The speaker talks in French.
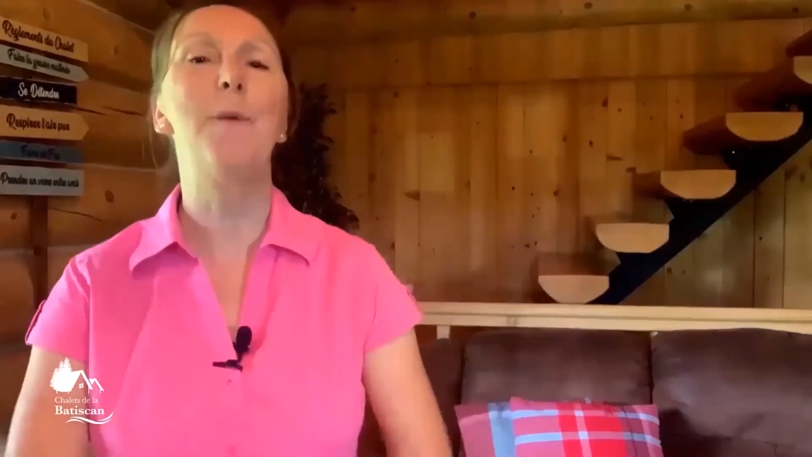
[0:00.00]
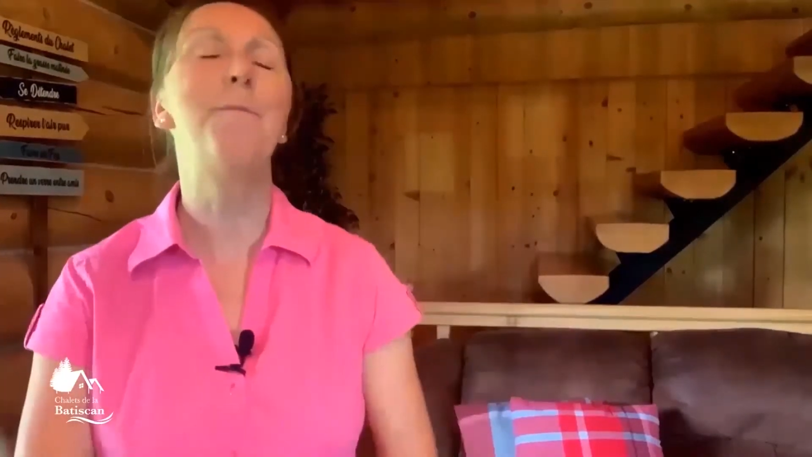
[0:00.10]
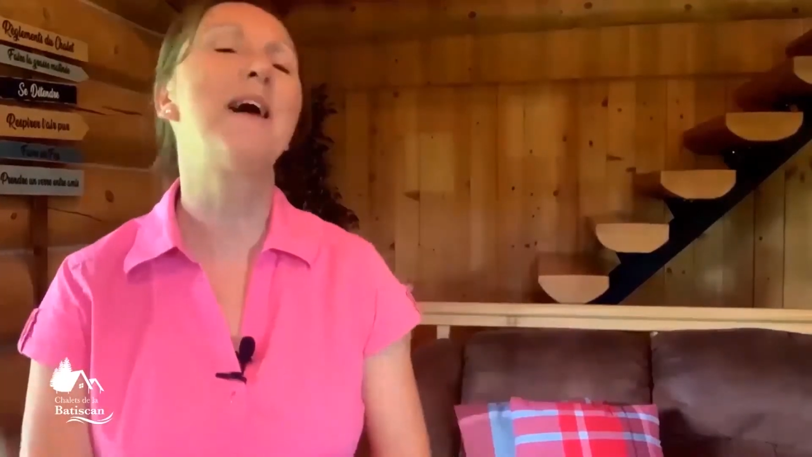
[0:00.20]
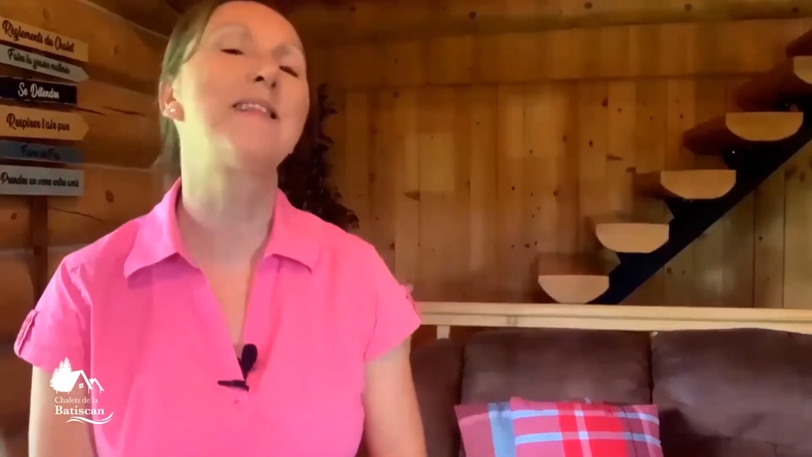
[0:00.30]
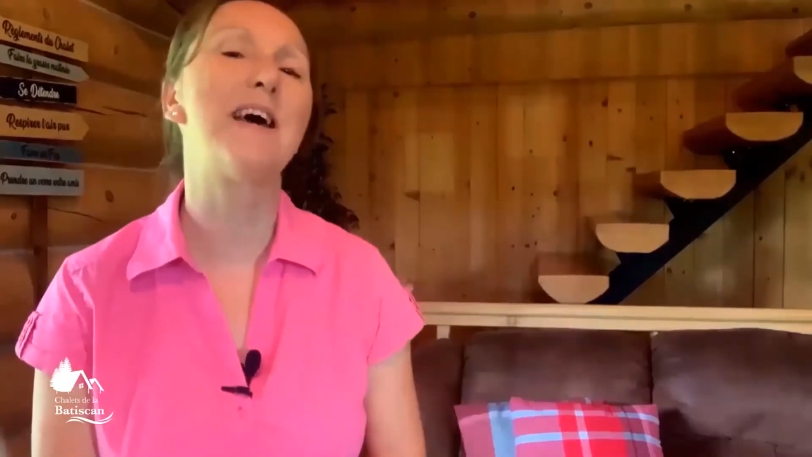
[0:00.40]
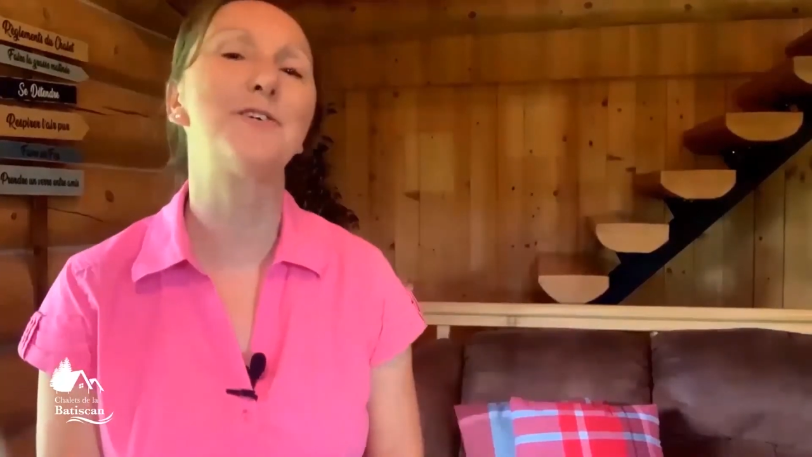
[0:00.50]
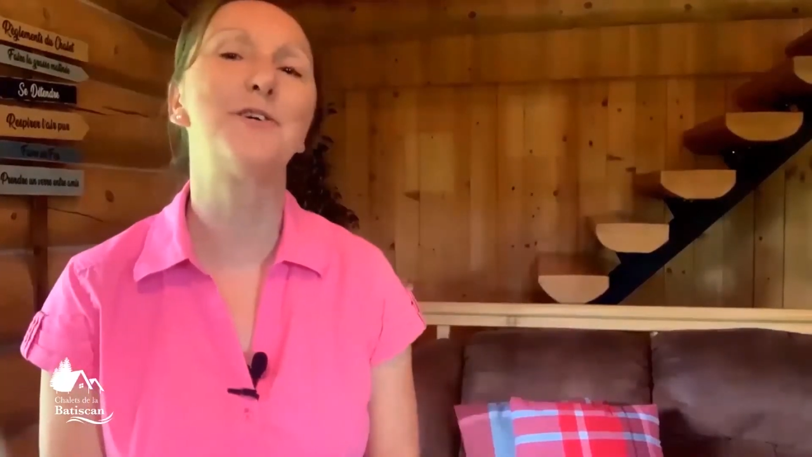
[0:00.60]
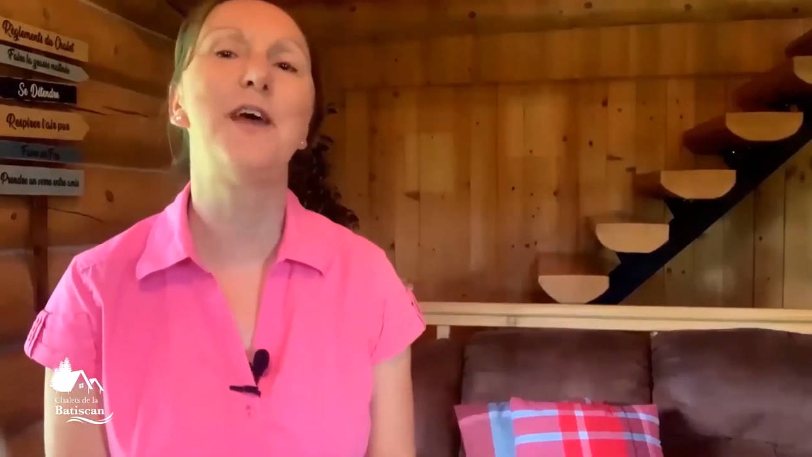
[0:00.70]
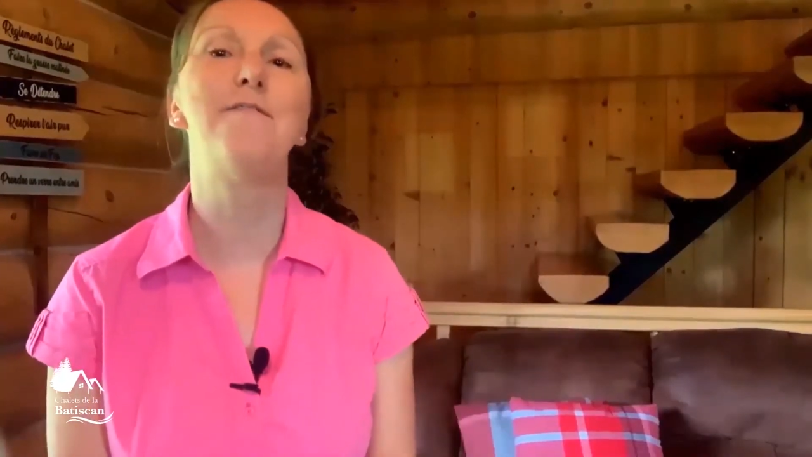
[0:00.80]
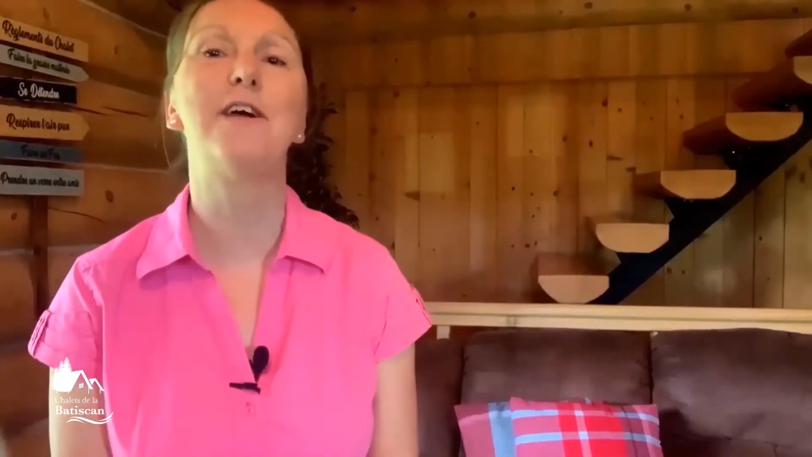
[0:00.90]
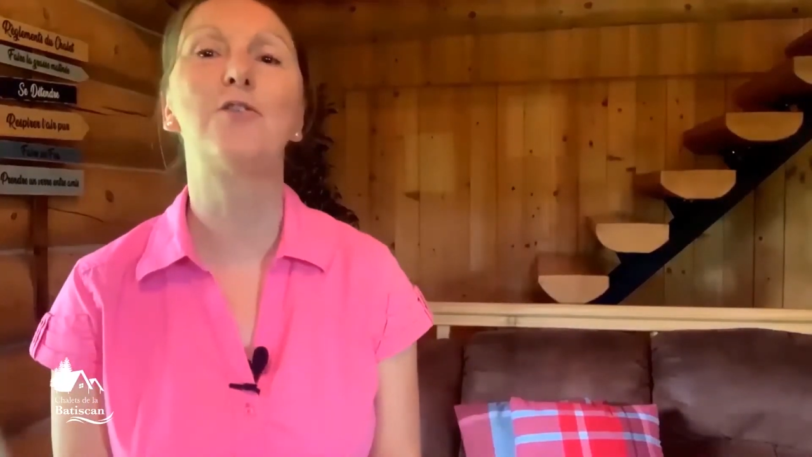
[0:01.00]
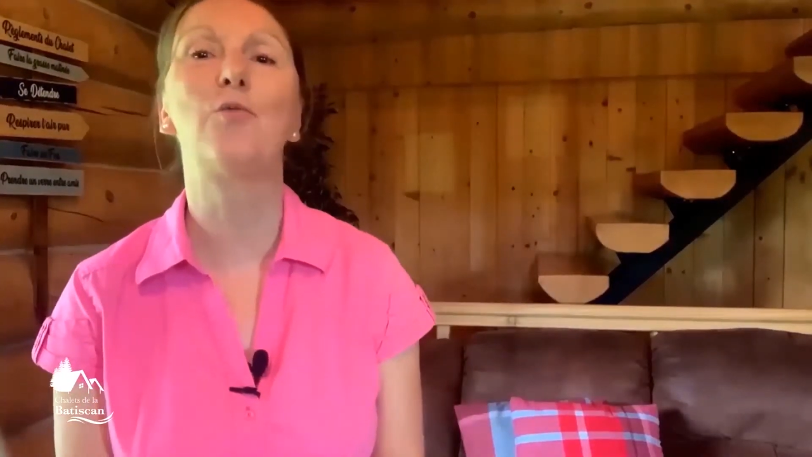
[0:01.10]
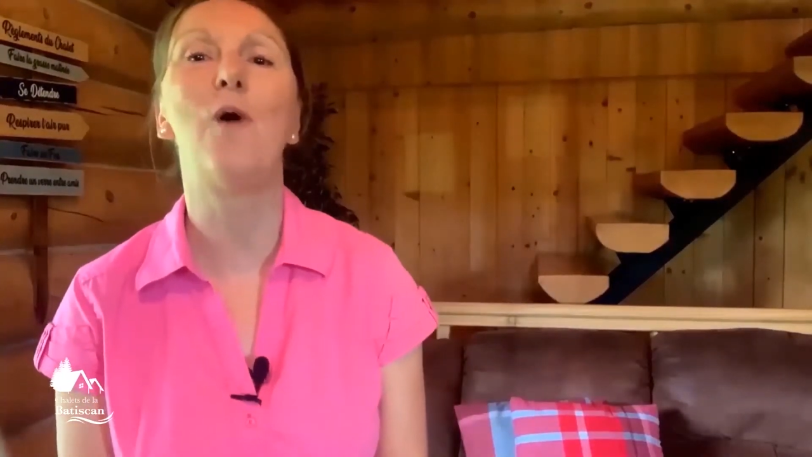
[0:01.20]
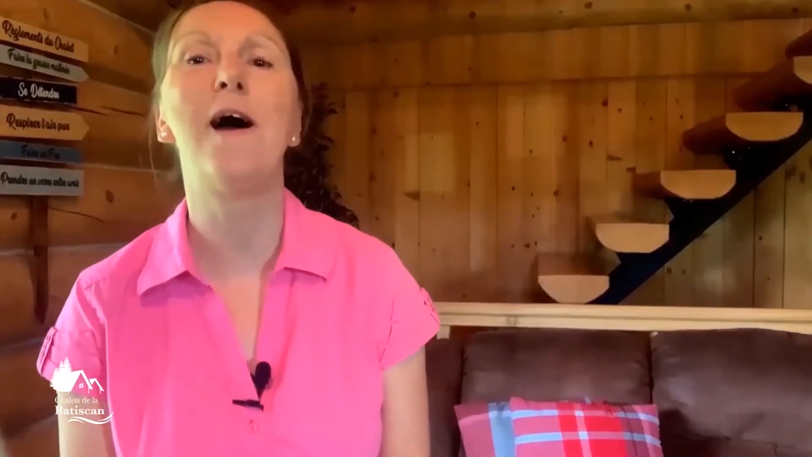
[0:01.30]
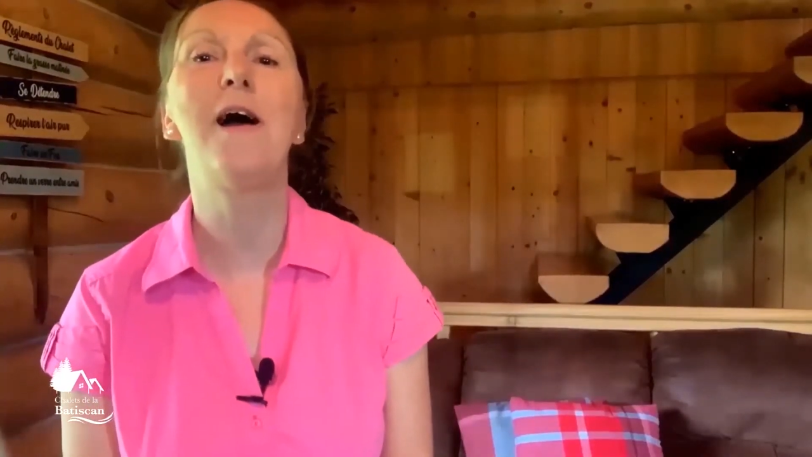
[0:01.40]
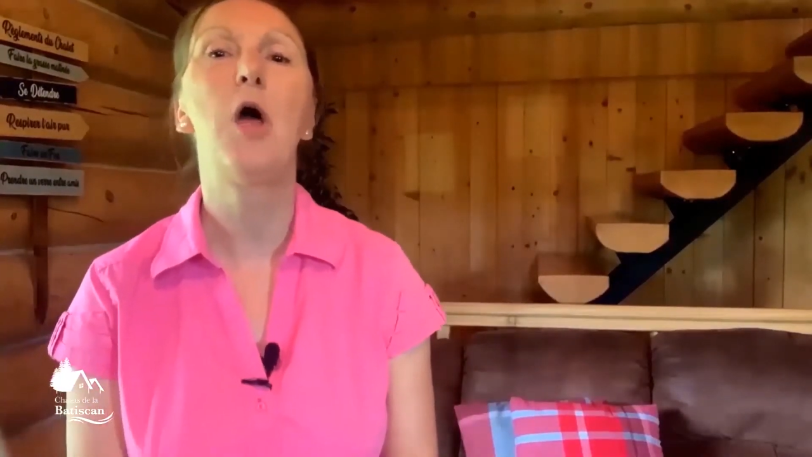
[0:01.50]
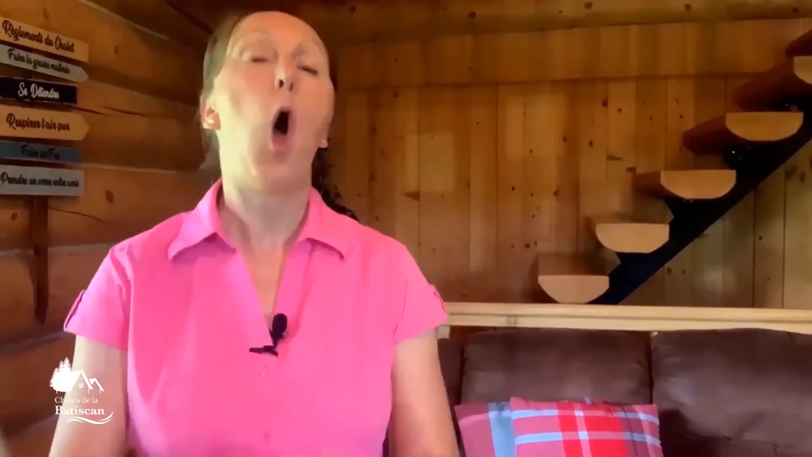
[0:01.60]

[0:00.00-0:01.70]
partager avec toi